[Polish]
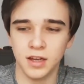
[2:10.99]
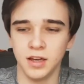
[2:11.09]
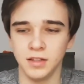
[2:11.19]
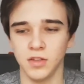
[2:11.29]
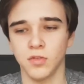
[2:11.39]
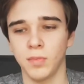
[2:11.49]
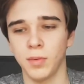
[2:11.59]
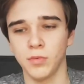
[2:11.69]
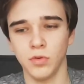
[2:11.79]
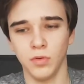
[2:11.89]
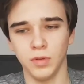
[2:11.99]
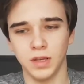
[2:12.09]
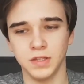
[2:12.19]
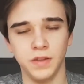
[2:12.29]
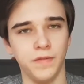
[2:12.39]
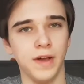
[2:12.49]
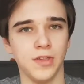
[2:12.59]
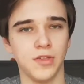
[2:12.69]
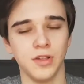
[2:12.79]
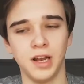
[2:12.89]
i też mam już go jakieś
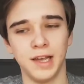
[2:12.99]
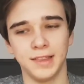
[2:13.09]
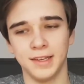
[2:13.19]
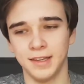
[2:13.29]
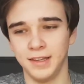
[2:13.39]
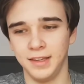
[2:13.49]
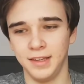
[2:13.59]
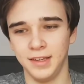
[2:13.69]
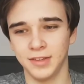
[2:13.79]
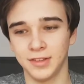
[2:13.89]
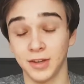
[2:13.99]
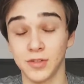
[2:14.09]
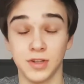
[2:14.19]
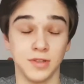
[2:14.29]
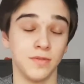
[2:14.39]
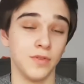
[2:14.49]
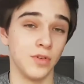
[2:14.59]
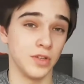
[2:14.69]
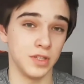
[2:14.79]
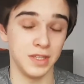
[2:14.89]
2-3 lata i od tego czasu w
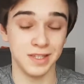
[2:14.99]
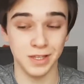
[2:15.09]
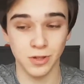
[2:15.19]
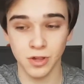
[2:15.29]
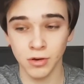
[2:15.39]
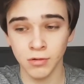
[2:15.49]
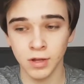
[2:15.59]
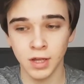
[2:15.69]
ogóle się nie zniszczył.